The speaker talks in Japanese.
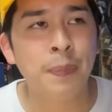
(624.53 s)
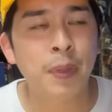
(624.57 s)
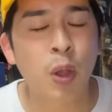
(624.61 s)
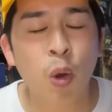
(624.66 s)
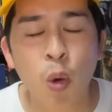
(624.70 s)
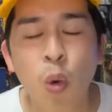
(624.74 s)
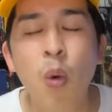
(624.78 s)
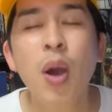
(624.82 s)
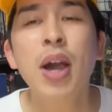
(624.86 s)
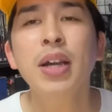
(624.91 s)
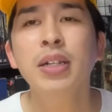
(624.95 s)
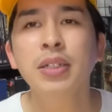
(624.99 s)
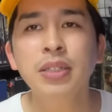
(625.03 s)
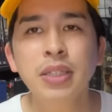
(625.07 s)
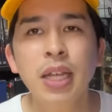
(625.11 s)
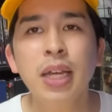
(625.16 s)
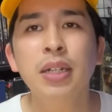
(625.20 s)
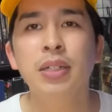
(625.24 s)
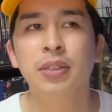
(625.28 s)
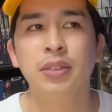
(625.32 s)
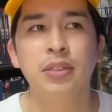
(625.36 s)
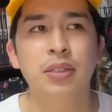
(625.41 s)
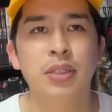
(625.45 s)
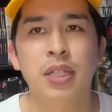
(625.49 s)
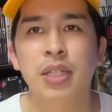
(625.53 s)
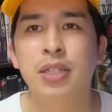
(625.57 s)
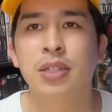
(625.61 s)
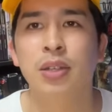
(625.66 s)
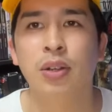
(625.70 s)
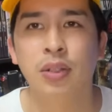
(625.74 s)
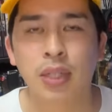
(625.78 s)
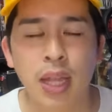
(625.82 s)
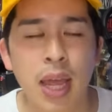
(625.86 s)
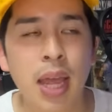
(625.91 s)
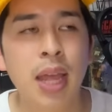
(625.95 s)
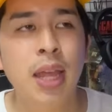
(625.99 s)
怖くなるんです
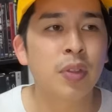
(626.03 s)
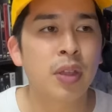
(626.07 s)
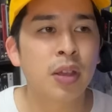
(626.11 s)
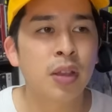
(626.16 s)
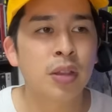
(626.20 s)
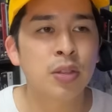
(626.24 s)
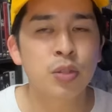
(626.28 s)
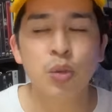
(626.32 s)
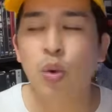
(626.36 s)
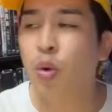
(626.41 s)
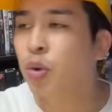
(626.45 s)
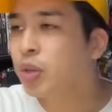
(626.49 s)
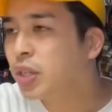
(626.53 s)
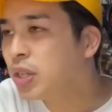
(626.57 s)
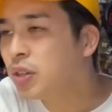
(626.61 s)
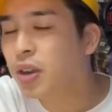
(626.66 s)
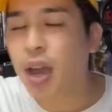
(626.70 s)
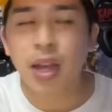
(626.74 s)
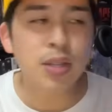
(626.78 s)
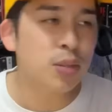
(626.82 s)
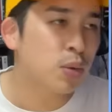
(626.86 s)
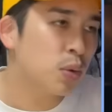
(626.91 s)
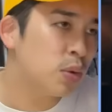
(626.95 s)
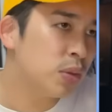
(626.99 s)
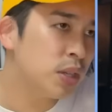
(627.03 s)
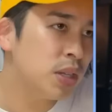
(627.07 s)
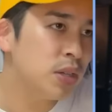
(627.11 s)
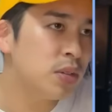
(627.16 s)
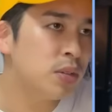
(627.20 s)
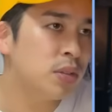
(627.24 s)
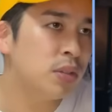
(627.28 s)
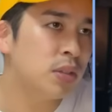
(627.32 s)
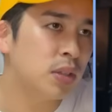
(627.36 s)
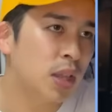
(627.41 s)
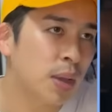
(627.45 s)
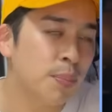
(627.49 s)
よね。そこにいる、あそこにい
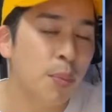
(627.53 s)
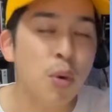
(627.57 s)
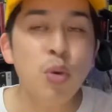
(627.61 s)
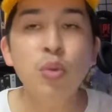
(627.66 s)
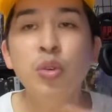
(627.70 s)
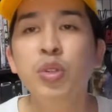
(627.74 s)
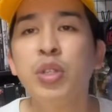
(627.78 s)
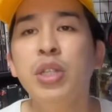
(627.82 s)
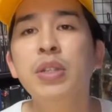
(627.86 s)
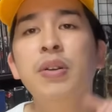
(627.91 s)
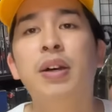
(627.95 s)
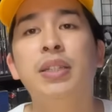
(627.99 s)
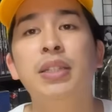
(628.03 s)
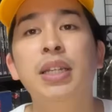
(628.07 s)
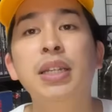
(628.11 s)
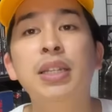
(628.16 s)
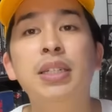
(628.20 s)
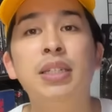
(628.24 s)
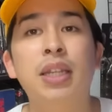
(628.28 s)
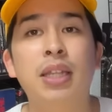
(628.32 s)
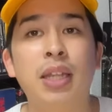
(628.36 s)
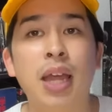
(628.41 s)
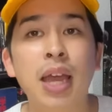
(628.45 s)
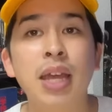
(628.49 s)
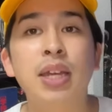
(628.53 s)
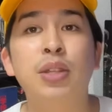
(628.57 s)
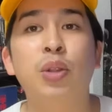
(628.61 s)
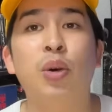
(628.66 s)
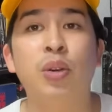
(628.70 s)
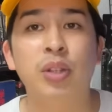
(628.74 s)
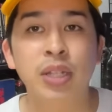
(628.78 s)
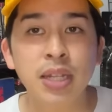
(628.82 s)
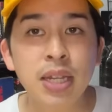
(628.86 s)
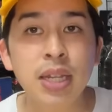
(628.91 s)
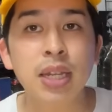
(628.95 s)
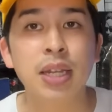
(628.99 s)
るって目視はできてない
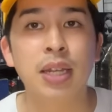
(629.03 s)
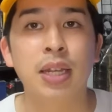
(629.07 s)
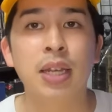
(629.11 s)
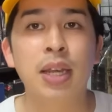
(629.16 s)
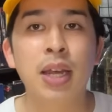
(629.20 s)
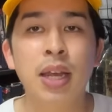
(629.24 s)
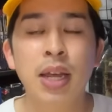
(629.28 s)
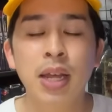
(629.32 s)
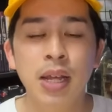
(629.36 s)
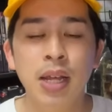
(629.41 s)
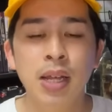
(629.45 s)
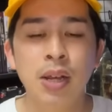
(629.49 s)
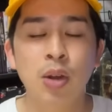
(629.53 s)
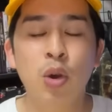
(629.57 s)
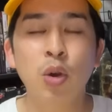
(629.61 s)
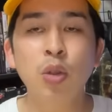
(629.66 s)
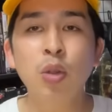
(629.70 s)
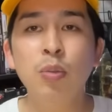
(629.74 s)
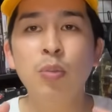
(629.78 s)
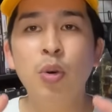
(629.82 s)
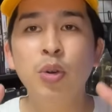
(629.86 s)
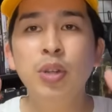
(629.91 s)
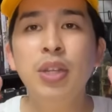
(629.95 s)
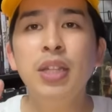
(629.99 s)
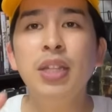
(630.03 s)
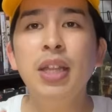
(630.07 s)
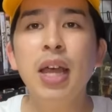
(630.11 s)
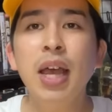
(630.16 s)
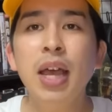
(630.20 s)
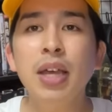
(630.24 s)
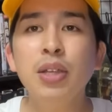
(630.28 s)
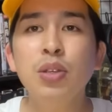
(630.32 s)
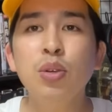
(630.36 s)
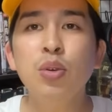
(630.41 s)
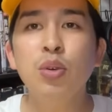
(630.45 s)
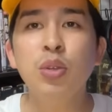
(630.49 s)
のに、この
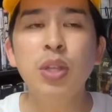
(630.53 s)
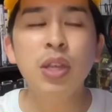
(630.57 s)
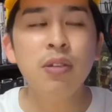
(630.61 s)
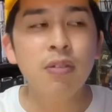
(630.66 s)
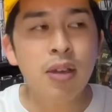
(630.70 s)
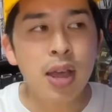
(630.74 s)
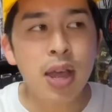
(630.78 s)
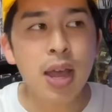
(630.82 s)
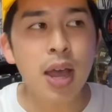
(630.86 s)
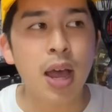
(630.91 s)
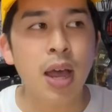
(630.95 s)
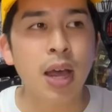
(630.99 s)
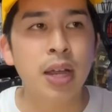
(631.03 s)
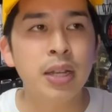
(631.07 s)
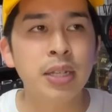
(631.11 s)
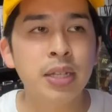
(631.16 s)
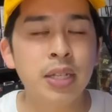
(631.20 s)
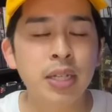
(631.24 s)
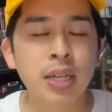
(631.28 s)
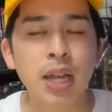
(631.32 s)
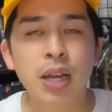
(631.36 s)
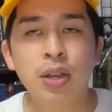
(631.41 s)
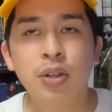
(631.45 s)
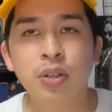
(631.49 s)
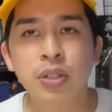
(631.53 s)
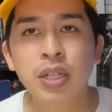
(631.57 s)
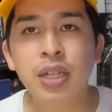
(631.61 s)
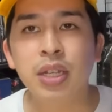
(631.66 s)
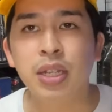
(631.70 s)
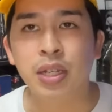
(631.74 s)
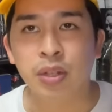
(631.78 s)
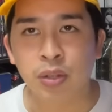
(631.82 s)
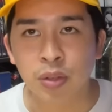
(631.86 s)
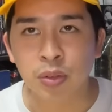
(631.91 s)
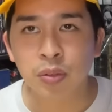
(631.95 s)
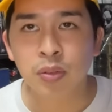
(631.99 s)
モニター上では近く
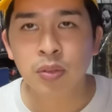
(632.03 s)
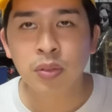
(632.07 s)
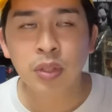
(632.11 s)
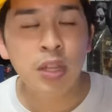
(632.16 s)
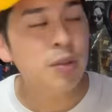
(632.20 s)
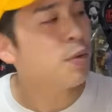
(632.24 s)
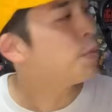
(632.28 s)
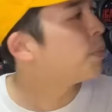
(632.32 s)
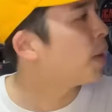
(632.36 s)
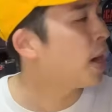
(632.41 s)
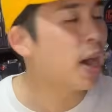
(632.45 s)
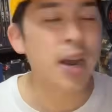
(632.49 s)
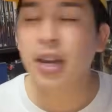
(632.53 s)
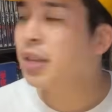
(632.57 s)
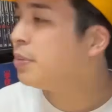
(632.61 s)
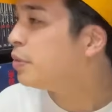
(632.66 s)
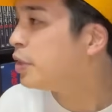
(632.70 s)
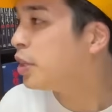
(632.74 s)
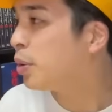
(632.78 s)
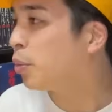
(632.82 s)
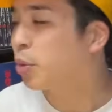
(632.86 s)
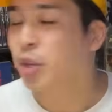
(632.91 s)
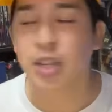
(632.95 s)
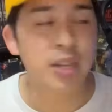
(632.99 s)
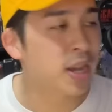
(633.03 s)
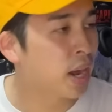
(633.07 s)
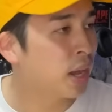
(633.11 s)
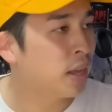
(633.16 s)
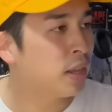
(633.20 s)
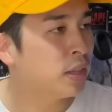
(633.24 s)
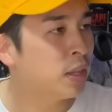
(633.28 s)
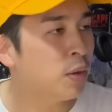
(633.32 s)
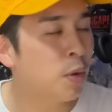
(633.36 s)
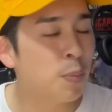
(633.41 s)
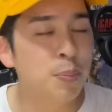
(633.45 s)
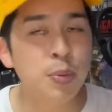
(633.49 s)
にいる。でも周り見てもいない。
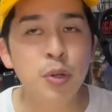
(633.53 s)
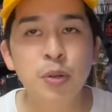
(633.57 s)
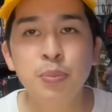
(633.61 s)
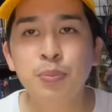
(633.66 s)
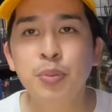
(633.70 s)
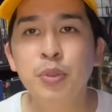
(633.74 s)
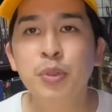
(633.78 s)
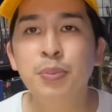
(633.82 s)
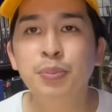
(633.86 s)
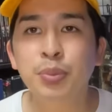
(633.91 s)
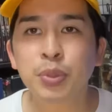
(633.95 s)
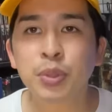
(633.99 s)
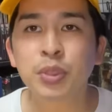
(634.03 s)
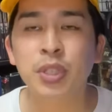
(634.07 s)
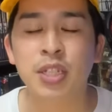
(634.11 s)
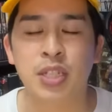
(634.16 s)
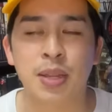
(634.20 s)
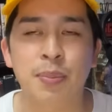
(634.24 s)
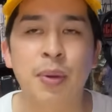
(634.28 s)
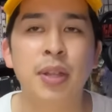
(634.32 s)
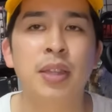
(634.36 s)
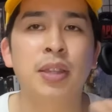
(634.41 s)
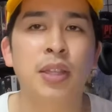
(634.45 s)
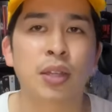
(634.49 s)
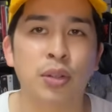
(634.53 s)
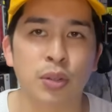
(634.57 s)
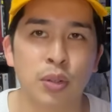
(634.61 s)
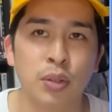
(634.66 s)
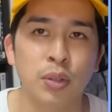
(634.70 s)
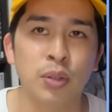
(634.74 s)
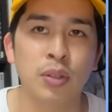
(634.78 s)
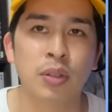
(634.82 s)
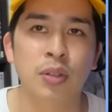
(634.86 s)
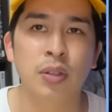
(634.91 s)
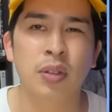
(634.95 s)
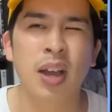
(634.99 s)
でもプンプンプンって迫ってくる。